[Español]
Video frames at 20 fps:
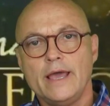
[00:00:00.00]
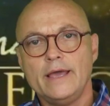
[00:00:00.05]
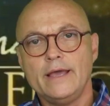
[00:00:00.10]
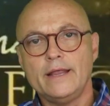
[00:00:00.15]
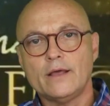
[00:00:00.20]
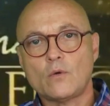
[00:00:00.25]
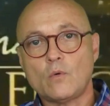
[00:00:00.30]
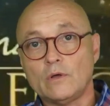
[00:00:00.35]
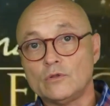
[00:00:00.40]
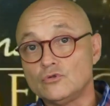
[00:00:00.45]

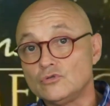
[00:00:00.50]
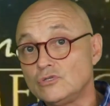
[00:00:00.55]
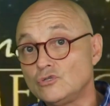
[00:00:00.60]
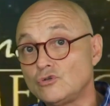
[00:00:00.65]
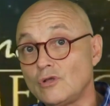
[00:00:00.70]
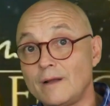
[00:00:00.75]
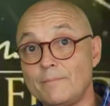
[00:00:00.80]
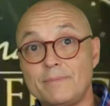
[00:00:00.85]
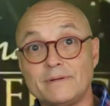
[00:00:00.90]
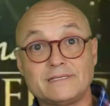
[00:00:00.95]
eh, cuando se
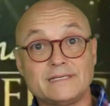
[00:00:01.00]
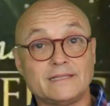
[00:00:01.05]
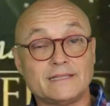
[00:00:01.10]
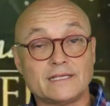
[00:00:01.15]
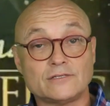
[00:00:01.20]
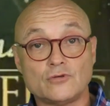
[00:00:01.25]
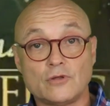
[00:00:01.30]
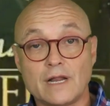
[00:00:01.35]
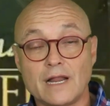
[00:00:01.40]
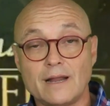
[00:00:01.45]
hizo la
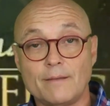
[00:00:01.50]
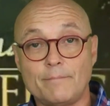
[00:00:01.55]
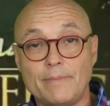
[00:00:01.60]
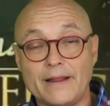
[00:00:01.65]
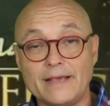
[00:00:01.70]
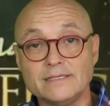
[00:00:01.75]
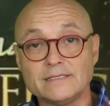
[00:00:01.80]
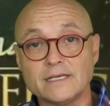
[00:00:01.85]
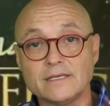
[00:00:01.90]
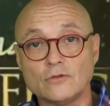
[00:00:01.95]
presentación a la
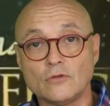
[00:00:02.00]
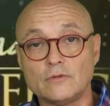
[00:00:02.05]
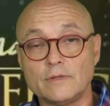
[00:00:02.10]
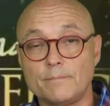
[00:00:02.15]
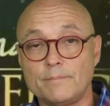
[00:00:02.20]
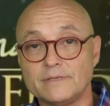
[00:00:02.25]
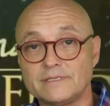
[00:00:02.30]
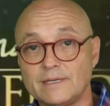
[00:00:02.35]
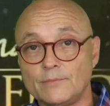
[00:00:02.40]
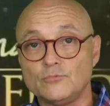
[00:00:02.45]
prensa, en
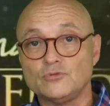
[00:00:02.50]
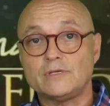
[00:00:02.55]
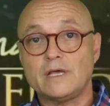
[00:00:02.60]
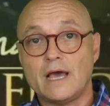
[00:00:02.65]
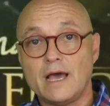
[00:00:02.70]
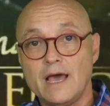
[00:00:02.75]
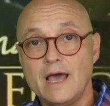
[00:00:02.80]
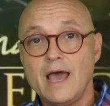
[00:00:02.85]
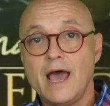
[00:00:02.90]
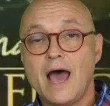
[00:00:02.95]
donde empezamos
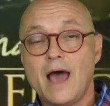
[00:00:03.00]
a,